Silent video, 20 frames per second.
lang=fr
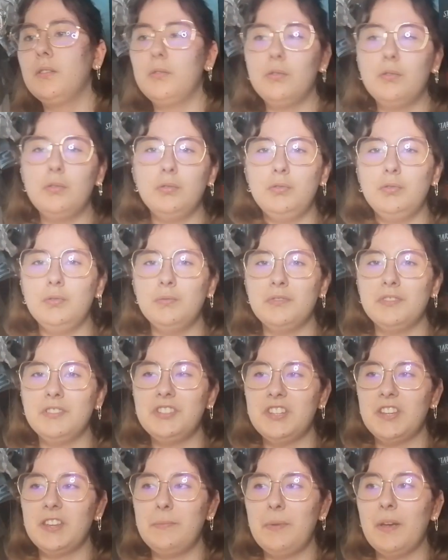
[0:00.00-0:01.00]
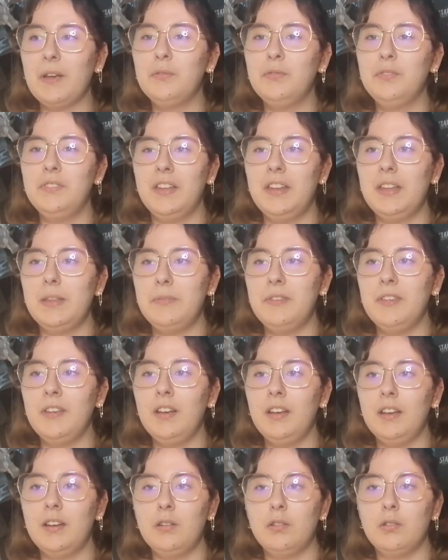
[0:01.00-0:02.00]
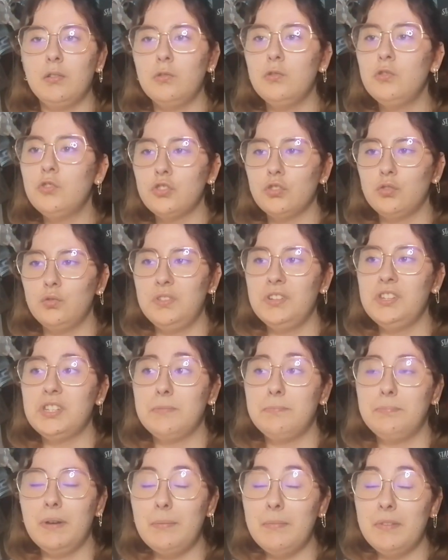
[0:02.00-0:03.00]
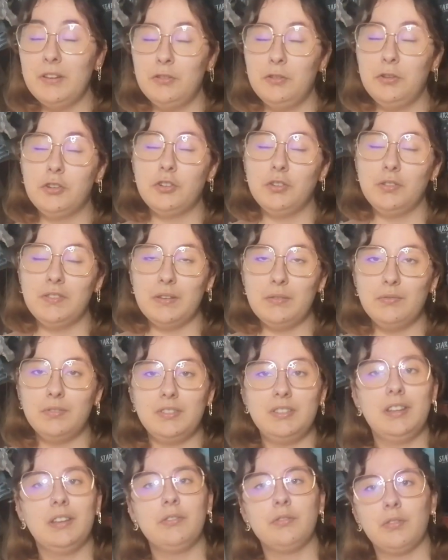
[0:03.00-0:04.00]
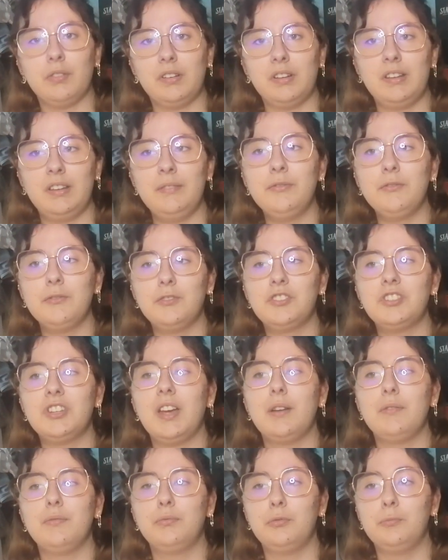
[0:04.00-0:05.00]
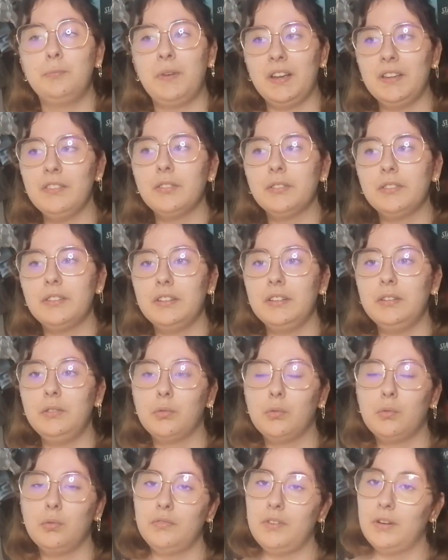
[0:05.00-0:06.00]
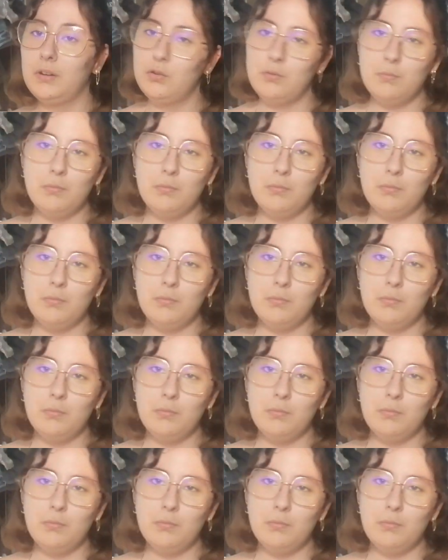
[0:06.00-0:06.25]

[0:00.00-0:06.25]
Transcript: Coucou tout le monde, j'espère que vous allez bien. Alors aujourd'hui j'ai pas mal de choses à vous dire sur les livres que j'ai à vous présenter, donc on va